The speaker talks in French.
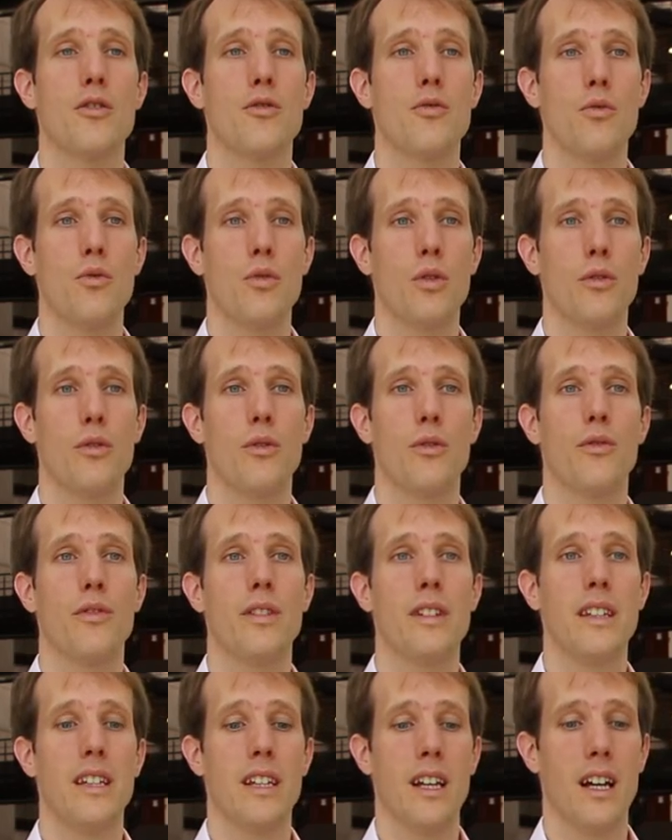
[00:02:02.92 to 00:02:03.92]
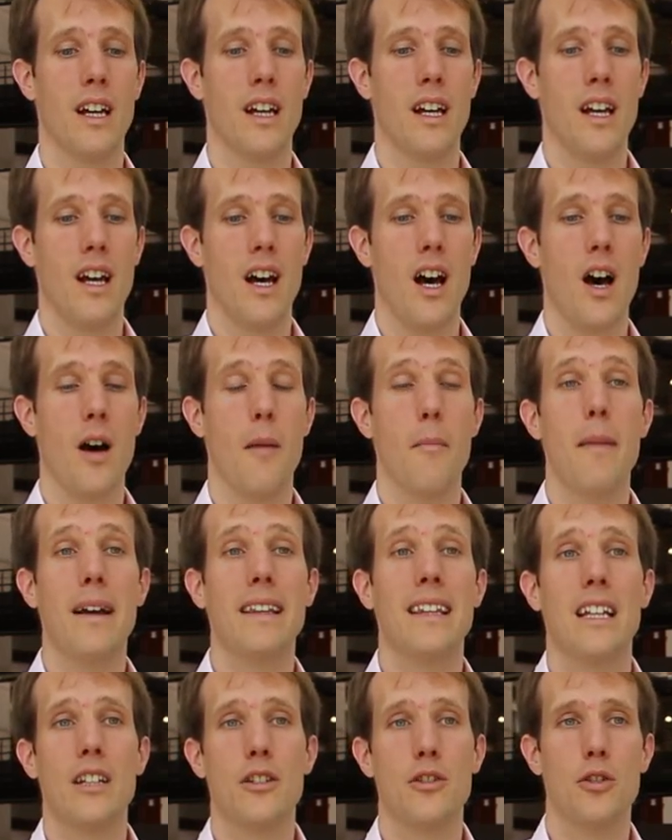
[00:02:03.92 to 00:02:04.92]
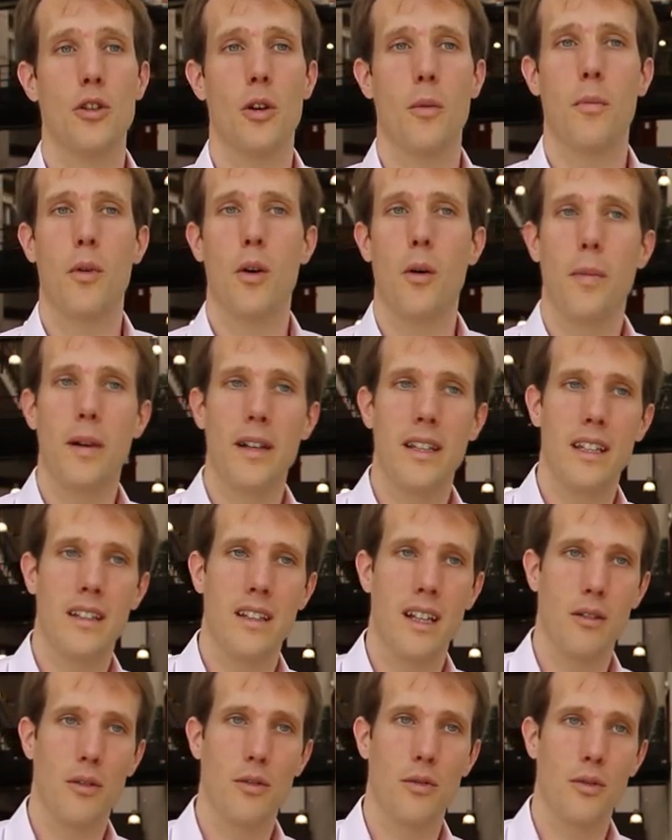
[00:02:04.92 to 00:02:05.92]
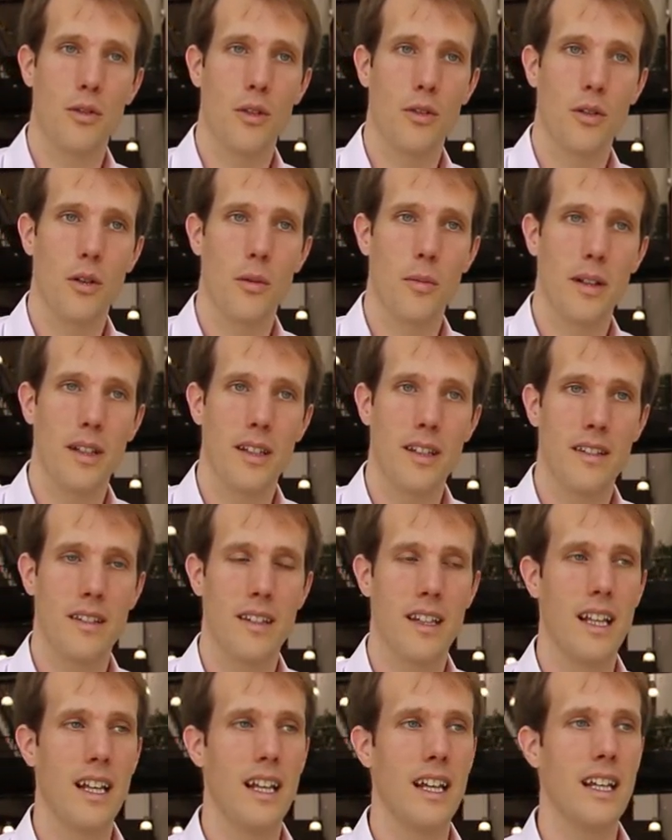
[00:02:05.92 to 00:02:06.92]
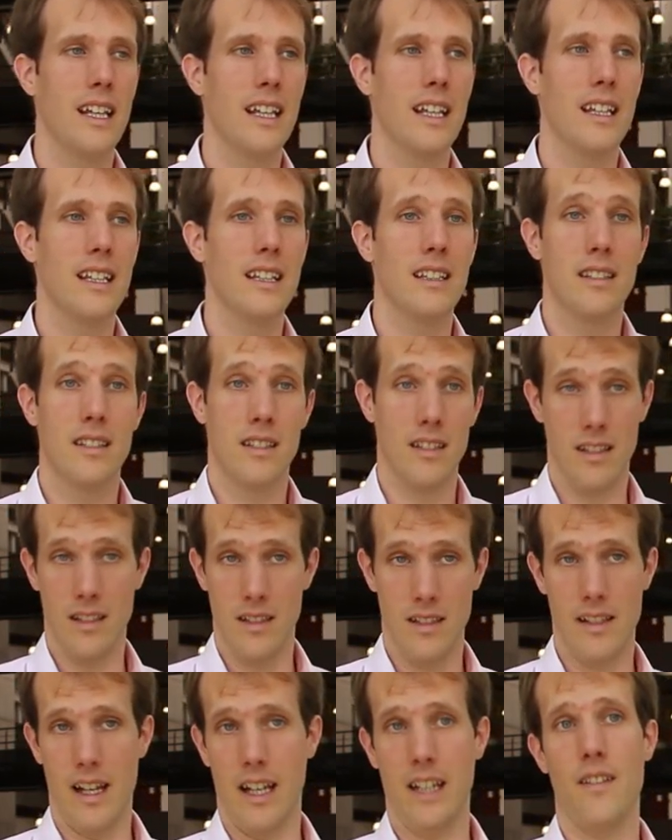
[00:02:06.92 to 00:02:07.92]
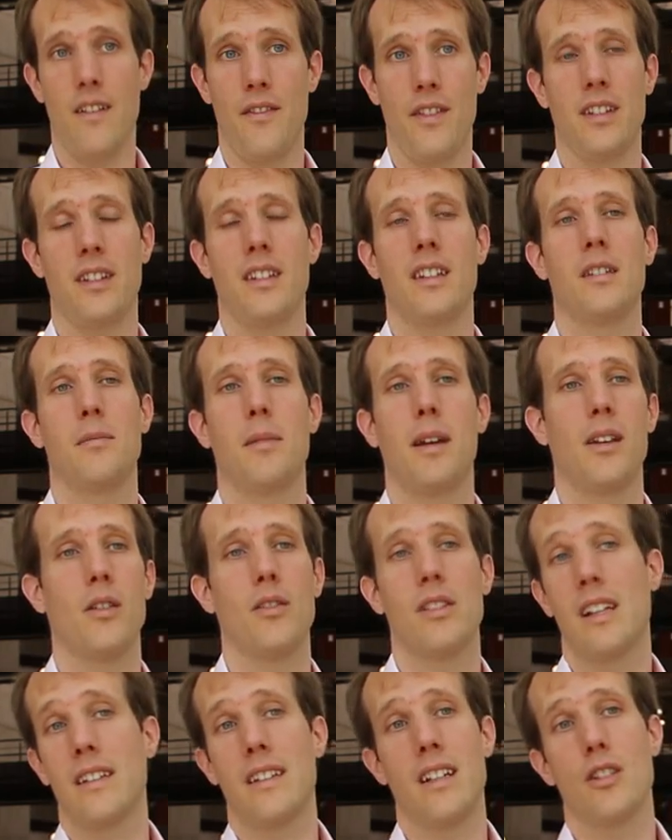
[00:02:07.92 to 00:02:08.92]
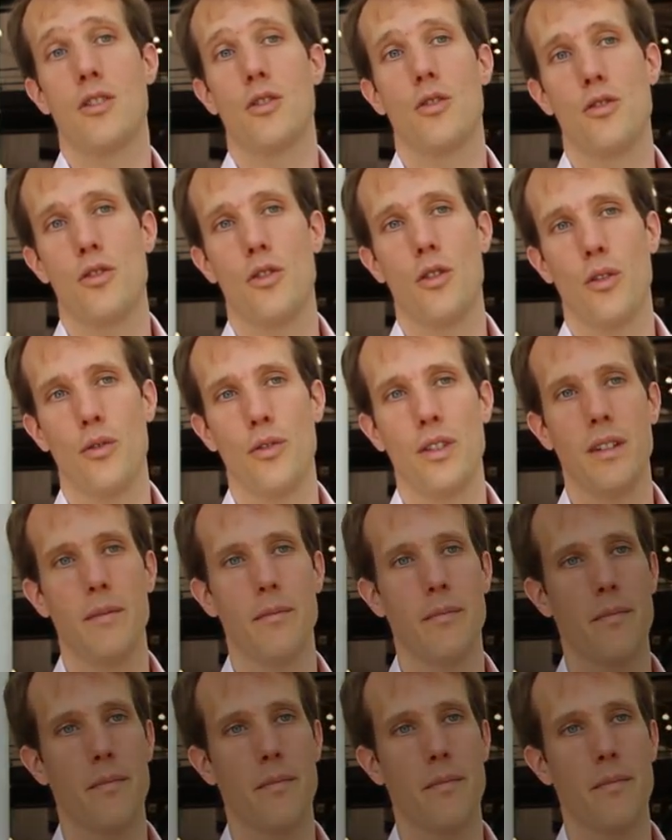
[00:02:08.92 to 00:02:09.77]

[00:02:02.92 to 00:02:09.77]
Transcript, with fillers: un jour devenir un manager propriétaire de son entreprise. Et s'ils arrivent à faire cette expérience-là, ça change leur vie.